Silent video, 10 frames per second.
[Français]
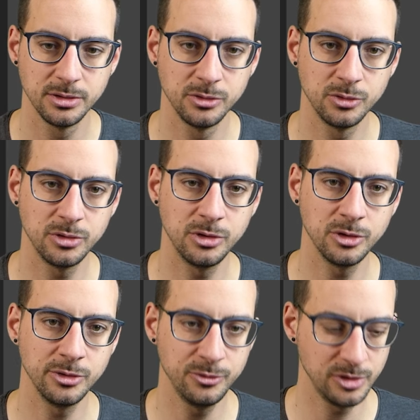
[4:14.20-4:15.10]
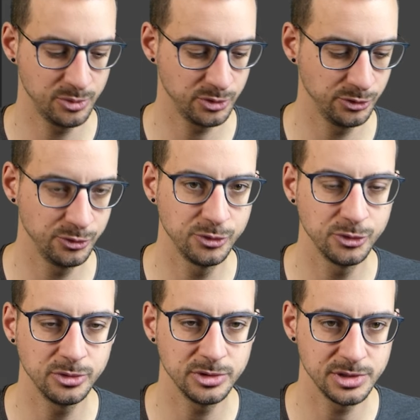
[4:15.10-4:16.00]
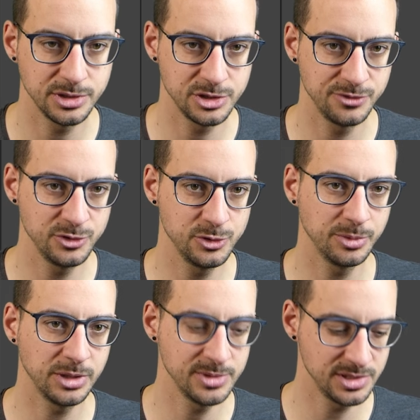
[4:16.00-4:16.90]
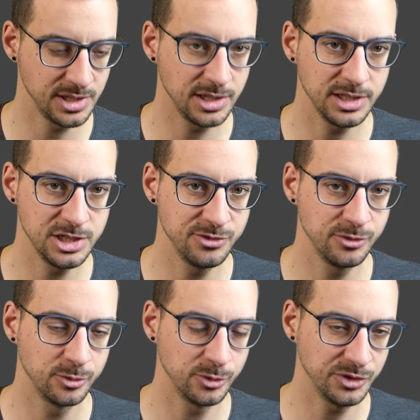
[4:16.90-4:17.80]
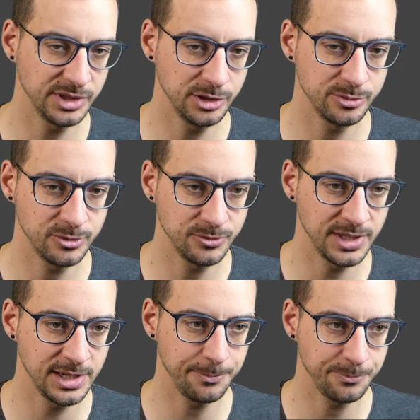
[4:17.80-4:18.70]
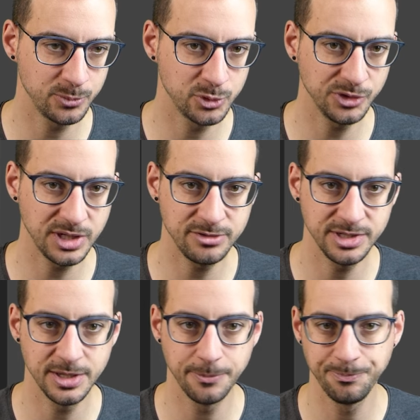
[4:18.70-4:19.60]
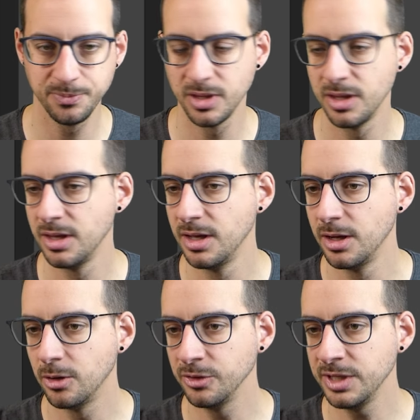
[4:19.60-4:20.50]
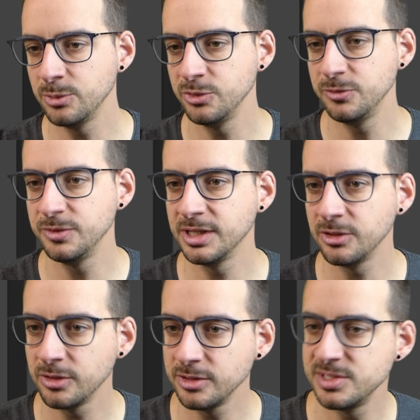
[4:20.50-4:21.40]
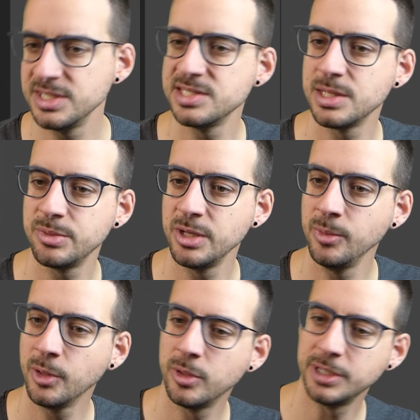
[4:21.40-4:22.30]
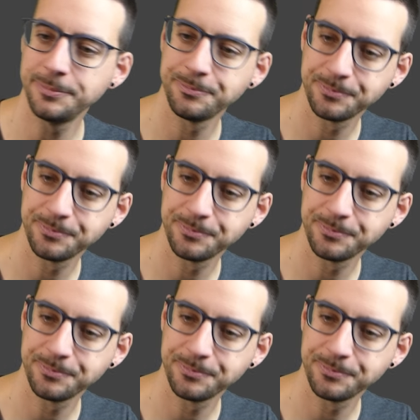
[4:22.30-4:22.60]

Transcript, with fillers: Donc encore une fois pour le tuto, je vais supprimer ça et je vais vous montrer comment faire pour travailler. On a un modificateur ici qui s'appelle miroir.